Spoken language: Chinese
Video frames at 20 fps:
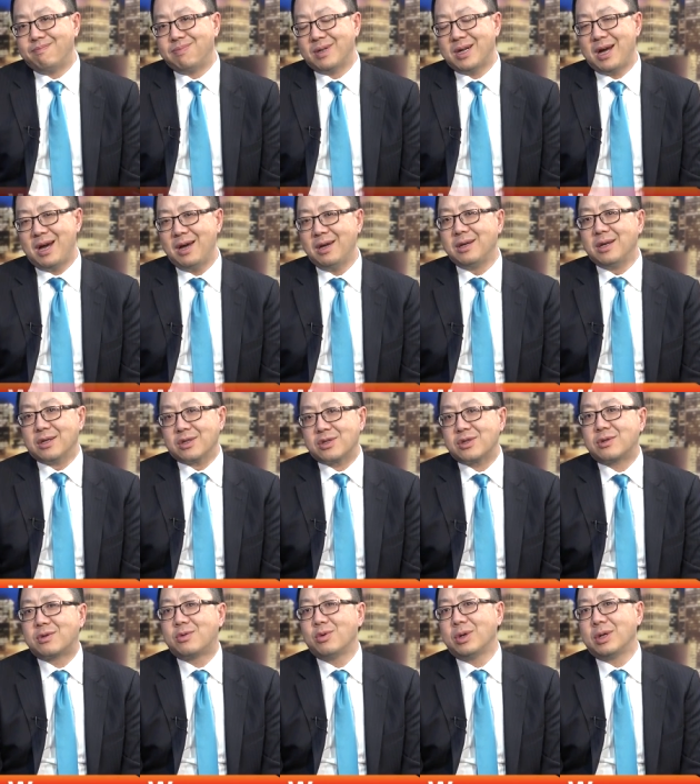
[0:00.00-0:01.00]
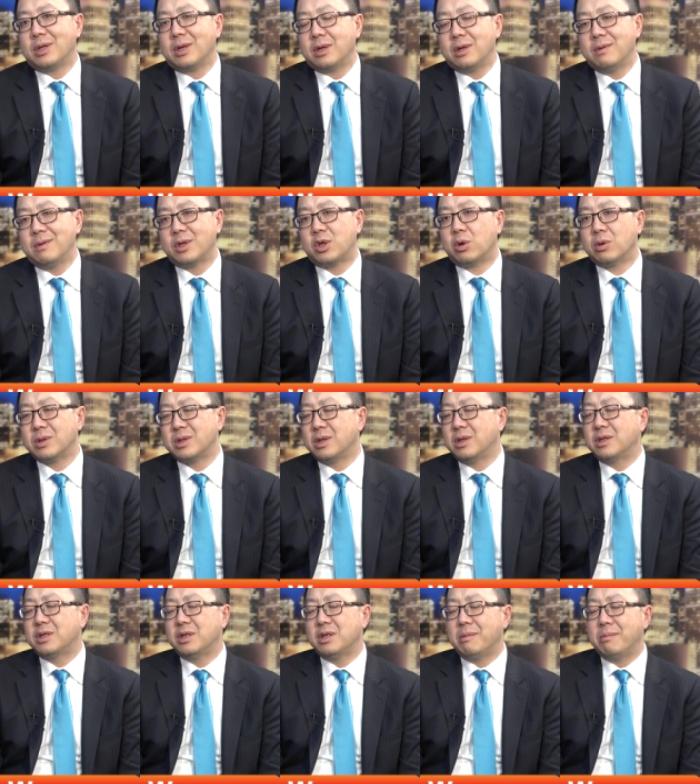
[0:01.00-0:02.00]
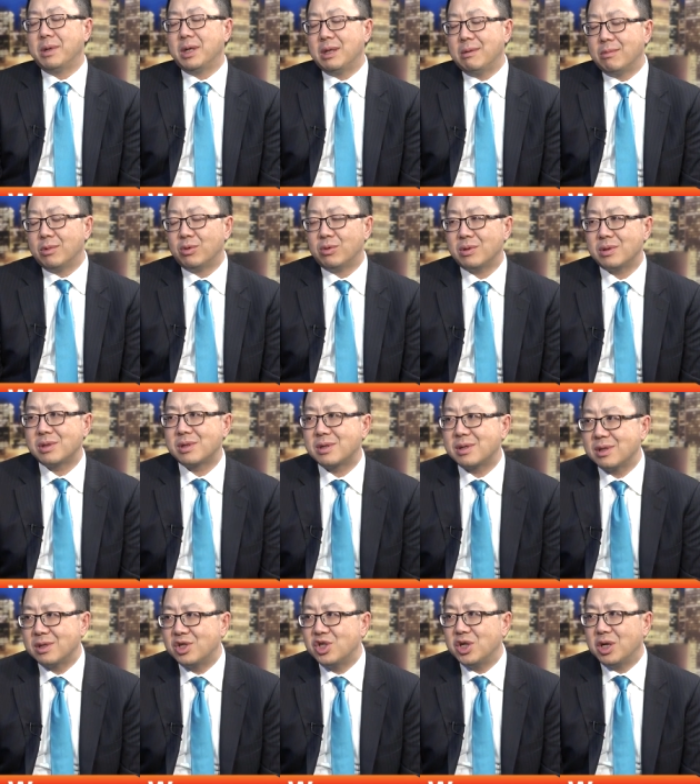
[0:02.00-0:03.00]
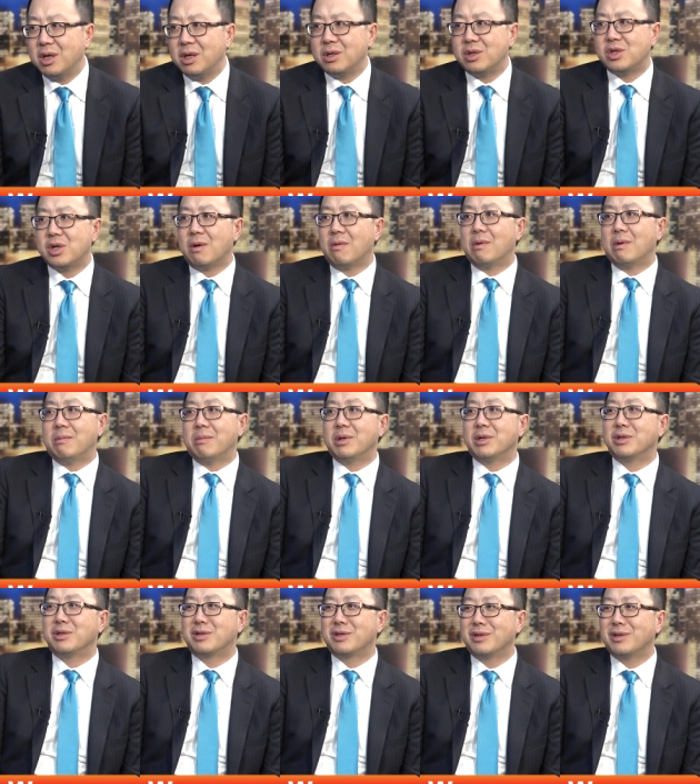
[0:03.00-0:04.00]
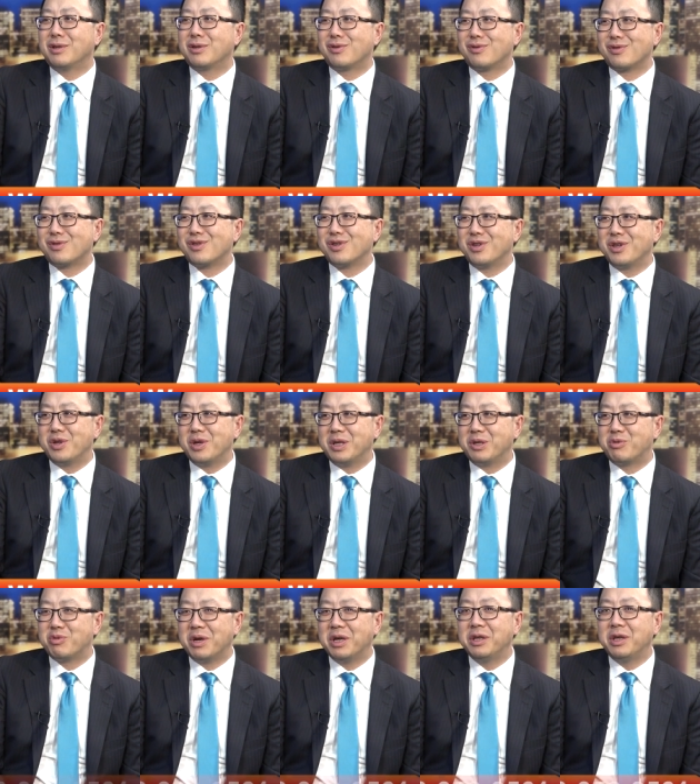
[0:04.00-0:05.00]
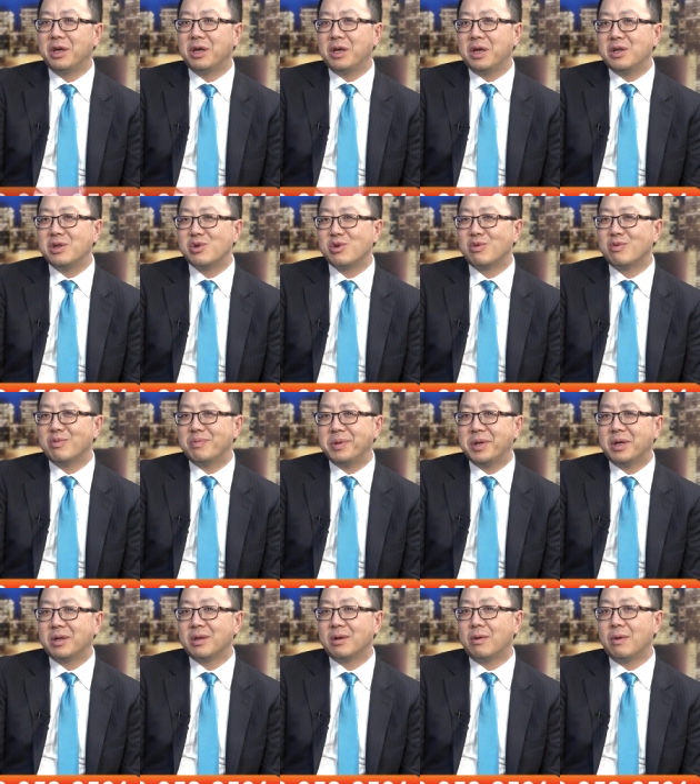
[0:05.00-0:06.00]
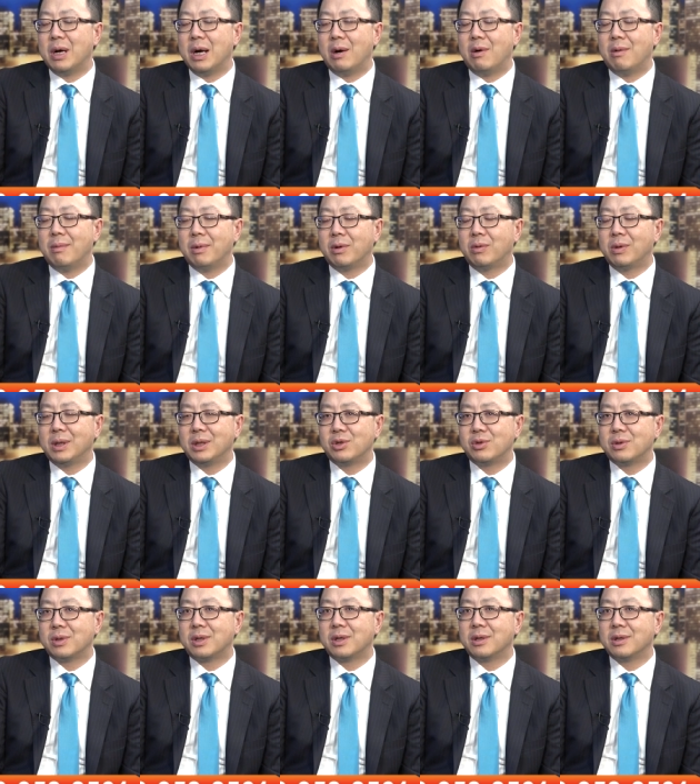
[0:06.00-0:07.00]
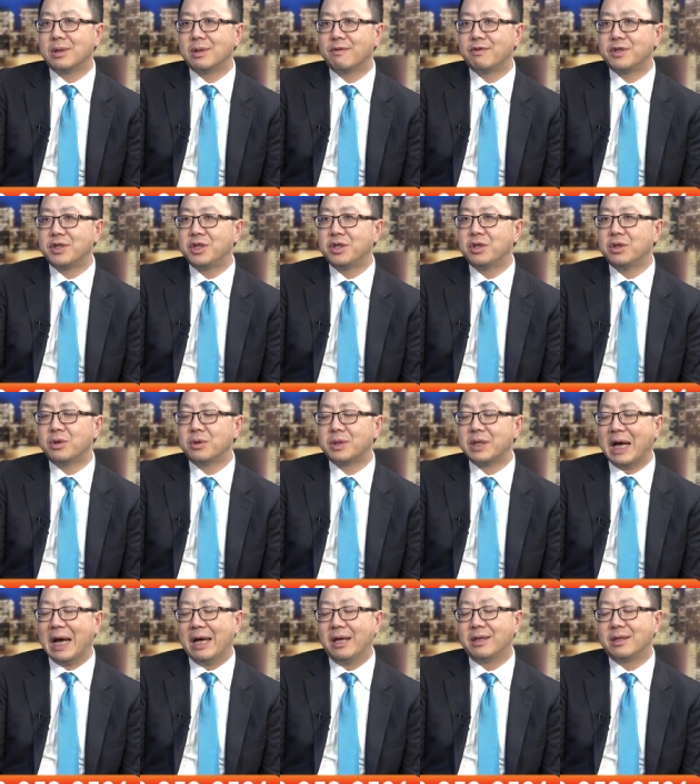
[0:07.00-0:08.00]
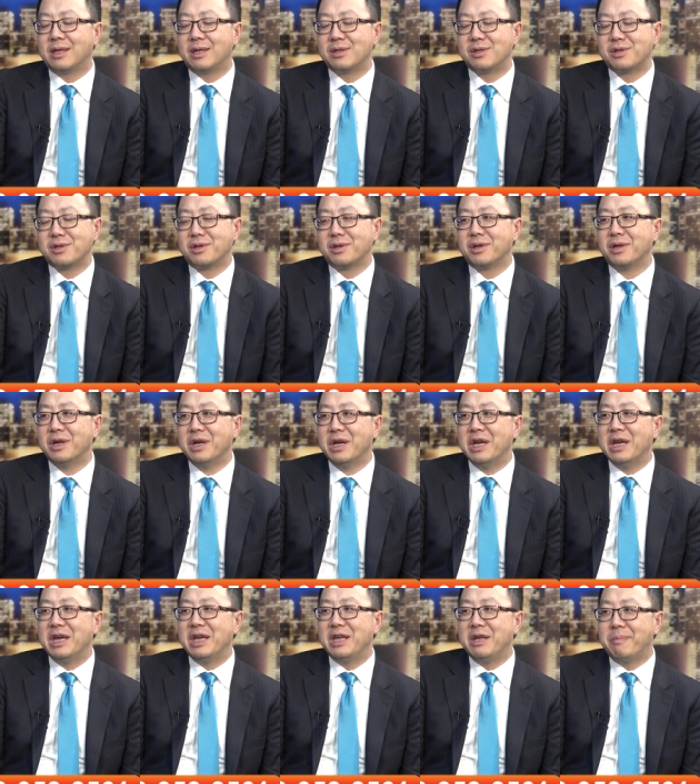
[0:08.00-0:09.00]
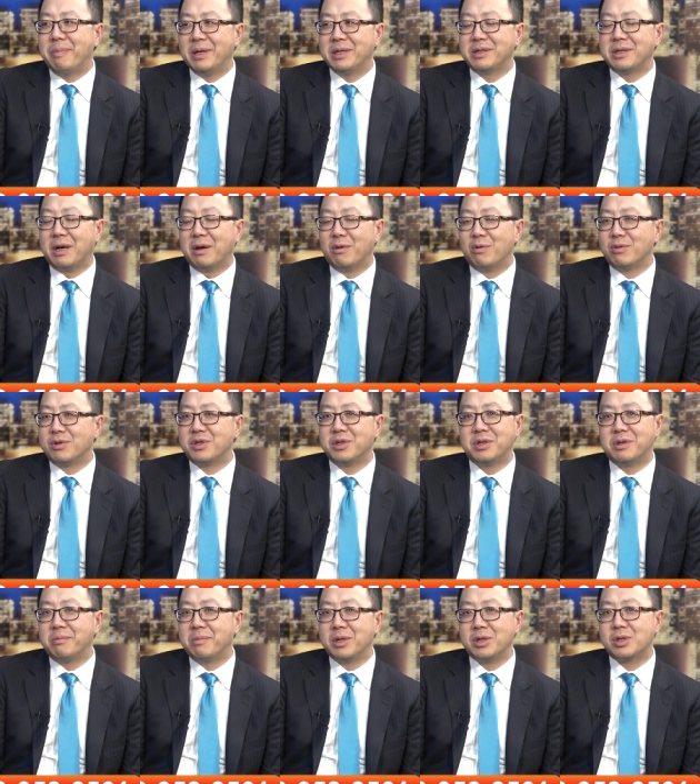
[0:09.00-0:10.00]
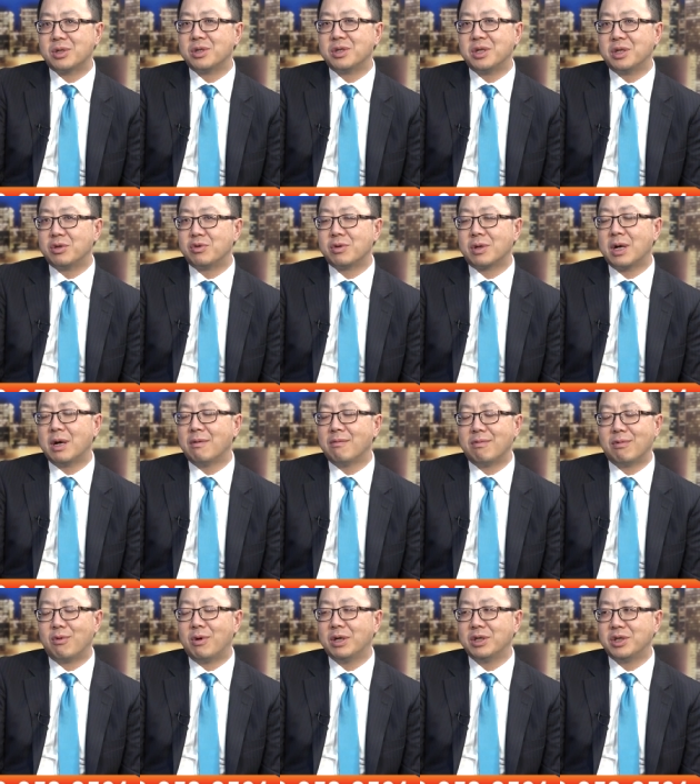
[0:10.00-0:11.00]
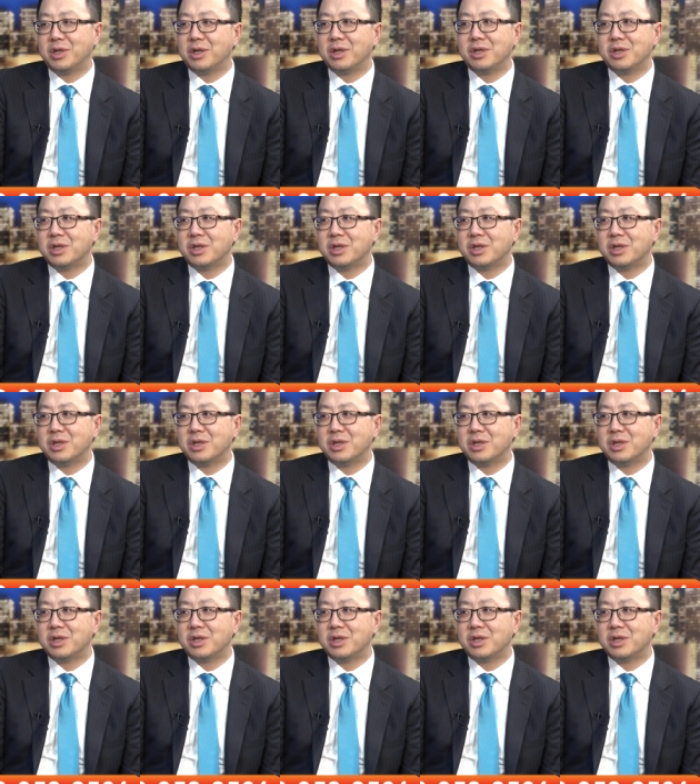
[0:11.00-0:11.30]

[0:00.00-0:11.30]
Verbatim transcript: 不看也是对的，因为投资人真的没那么多时间。像我们真的就是研专业研究股票的话，我们会去跟 CEO 谈。但是。一般散户真的没时间去看五块钱以